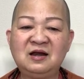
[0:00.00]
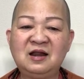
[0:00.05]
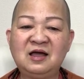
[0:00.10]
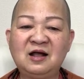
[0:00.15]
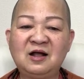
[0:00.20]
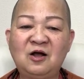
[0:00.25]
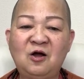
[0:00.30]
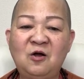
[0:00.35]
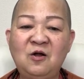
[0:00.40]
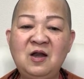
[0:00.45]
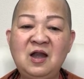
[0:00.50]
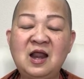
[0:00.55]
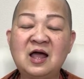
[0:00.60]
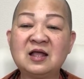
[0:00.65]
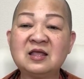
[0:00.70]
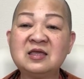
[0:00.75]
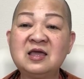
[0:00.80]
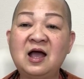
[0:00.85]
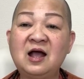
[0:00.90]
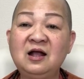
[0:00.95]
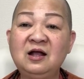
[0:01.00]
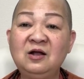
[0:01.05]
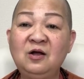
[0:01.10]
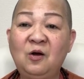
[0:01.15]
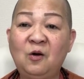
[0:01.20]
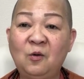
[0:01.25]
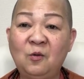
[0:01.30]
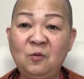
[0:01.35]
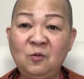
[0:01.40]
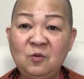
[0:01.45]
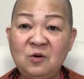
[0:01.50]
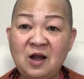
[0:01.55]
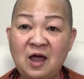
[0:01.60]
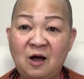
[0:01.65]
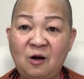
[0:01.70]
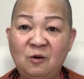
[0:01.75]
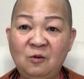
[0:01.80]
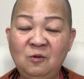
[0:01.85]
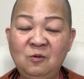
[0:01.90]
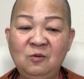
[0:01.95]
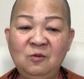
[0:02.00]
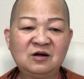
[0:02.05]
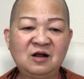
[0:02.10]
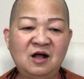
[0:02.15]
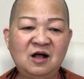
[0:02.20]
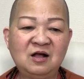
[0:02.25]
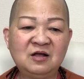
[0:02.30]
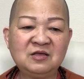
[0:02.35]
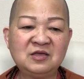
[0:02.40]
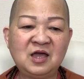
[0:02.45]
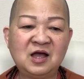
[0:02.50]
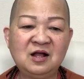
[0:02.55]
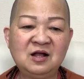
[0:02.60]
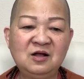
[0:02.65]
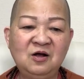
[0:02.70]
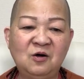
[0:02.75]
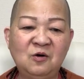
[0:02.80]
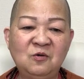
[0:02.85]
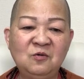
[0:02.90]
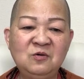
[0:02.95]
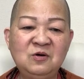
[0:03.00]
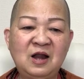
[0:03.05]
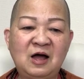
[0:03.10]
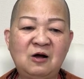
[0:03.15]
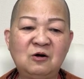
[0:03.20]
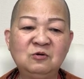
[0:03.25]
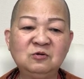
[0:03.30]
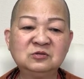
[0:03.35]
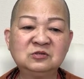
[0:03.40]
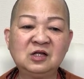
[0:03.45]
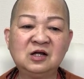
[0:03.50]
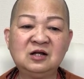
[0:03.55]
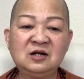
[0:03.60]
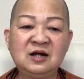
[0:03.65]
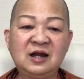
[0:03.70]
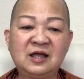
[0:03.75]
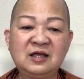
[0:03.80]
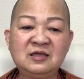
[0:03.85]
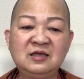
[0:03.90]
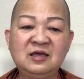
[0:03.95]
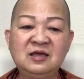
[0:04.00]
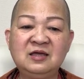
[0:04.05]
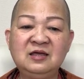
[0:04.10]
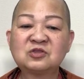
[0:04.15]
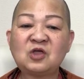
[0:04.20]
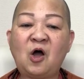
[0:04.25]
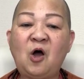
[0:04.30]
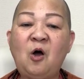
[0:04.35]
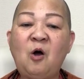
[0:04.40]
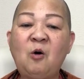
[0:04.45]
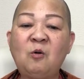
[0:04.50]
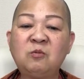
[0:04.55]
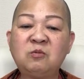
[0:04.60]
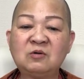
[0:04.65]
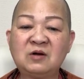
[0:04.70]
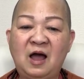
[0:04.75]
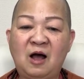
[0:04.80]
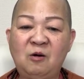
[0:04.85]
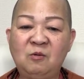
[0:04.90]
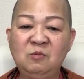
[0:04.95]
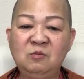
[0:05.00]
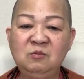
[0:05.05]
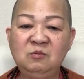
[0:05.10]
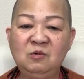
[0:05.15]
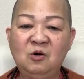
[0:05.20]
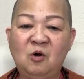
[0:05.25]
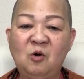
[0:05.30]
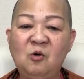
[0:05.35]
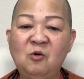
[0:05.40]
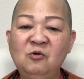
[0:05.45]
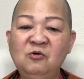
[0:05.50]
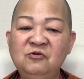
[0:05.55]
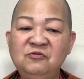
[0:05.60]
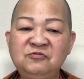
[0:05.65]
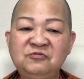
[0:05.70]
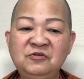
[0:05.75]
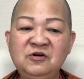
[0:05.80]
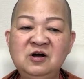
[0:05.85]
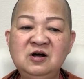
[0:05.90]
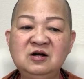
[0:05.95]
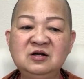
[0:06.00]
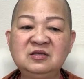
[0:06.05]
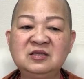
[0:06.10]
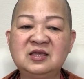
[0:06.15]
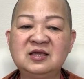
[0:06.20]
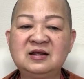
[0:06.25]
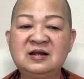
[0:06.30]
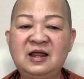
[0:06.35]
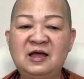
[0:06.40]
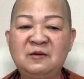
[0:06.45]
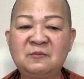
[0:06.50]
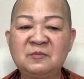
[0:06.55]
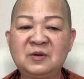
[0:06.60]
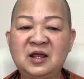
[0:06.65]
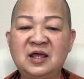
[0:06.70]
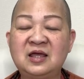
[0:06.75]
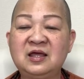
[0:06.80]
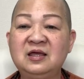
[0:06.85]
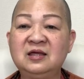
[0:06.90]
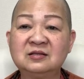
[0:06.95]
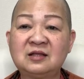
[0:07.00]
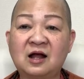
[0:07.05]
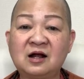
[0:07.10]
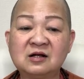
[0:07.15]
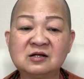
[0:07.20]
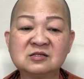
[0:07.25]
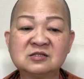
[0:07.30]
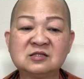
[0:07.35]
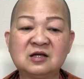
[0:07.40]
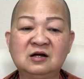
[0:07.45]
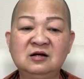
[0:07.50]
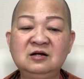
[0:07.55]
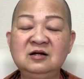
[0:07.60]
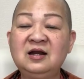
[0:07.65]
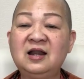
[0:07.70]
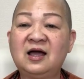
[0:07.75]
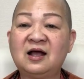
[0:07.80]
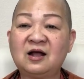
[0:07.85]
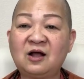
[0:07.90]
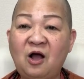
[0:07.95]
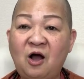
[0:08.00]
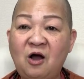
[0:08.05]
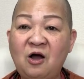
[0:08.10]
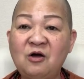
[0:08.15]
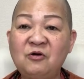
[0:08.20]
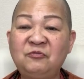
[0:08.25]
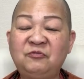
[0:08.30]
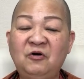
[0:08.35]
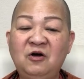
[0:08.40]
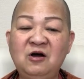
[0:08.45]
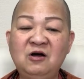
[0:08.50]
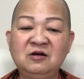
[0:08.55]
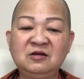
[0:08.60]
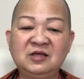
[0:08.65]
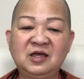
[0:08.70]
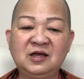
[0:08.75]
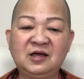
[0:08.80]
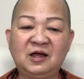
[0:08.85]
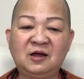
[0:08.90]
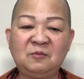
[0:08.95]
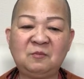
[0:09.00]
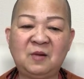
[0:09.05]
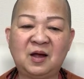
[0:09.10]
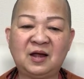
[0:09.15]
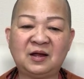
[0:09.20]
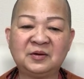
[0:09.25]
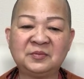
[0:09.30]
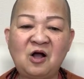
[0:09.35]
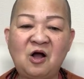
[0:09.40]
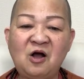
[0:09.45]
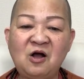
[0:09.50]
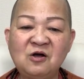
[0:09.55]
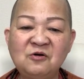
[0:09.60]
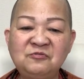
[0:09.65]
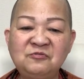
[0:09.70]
là gọi là nhân hữu lậu. Đó, nhân hữu lậu tức là gì? Tồn động hữu phước. Việc làm này thật sự là có phước nha các bạn. Có